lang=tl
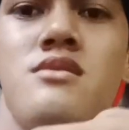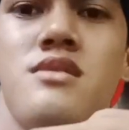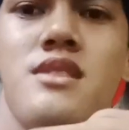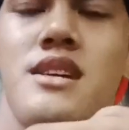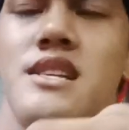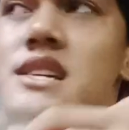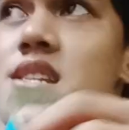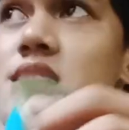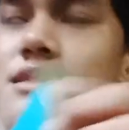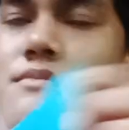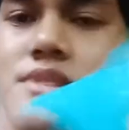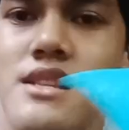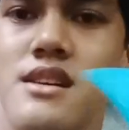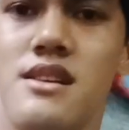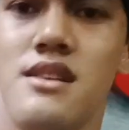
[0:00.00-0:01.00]
Kanina
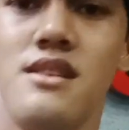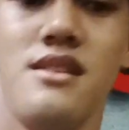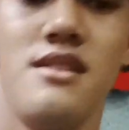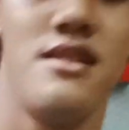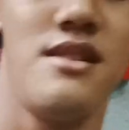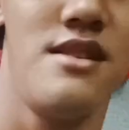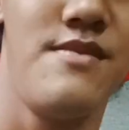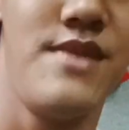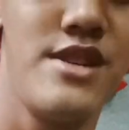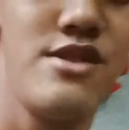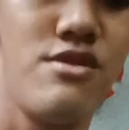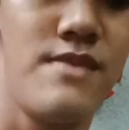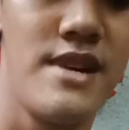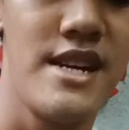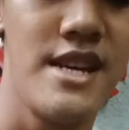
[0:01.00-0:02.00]
mata eh, medyo
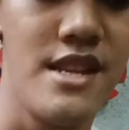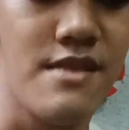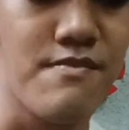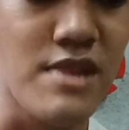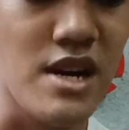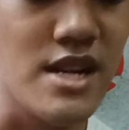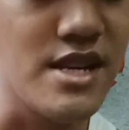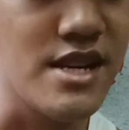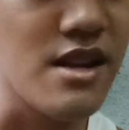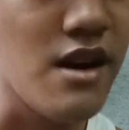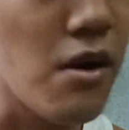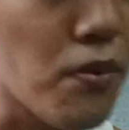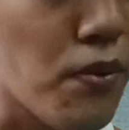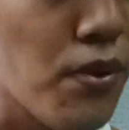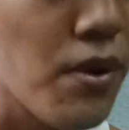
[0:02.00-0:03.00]
mainit pa
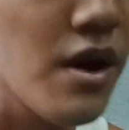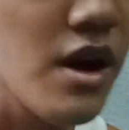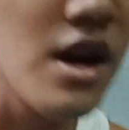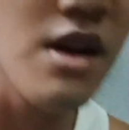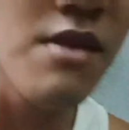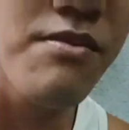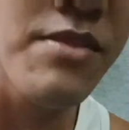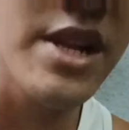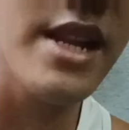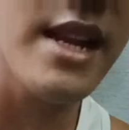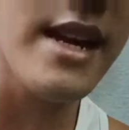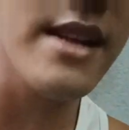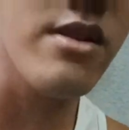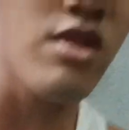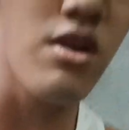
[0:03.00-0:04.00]
kanina.
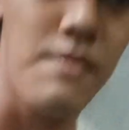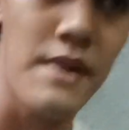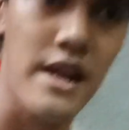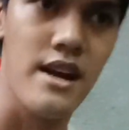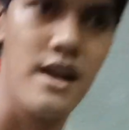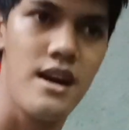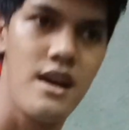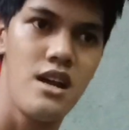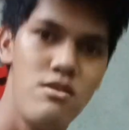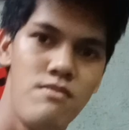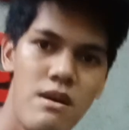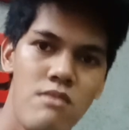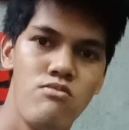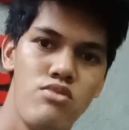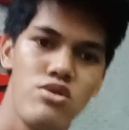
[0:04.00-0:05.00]
Binilad ko para
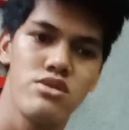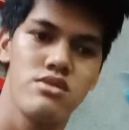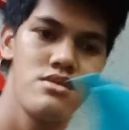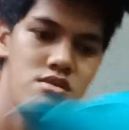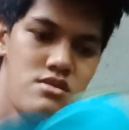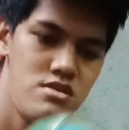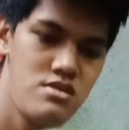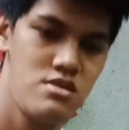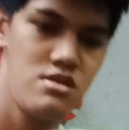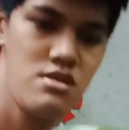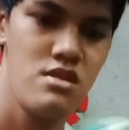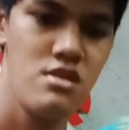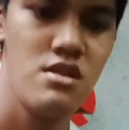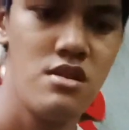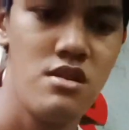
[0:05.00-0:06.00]
lumambot.
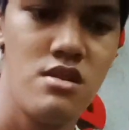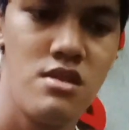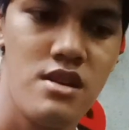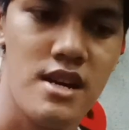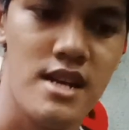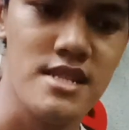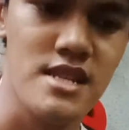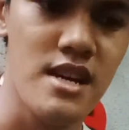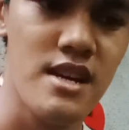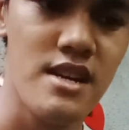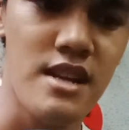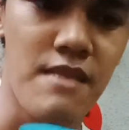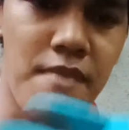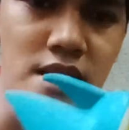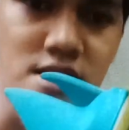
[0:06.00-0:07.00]
Kasi
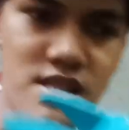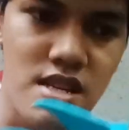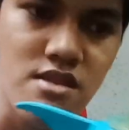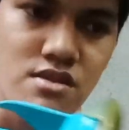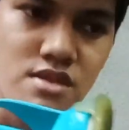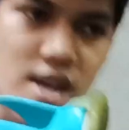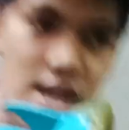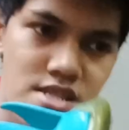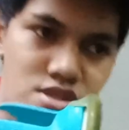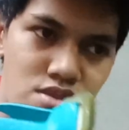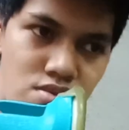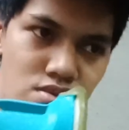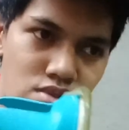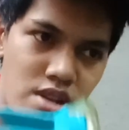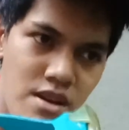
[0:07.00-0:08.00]
napansin ko guys,
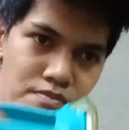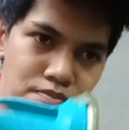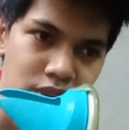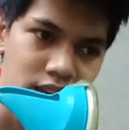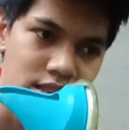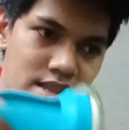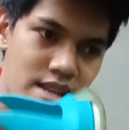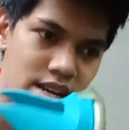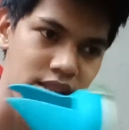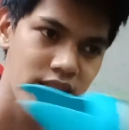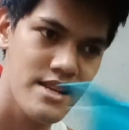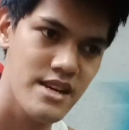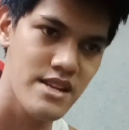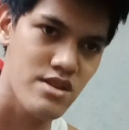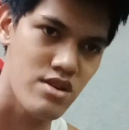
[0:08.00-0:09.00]
yung unang pinandikit
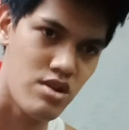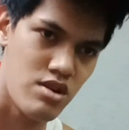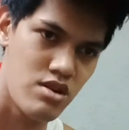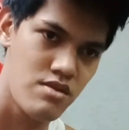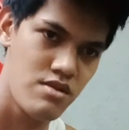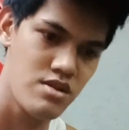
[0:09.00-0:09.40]
dito,